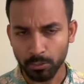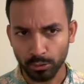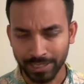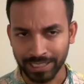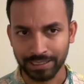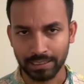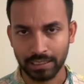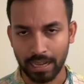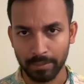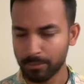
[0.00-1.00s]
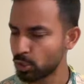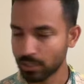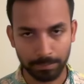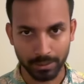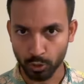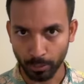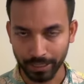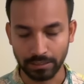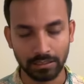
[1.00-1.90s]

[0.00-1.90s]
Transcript: বড় ধাক্কাটা আমি আমি শিওর আপনারা সবাই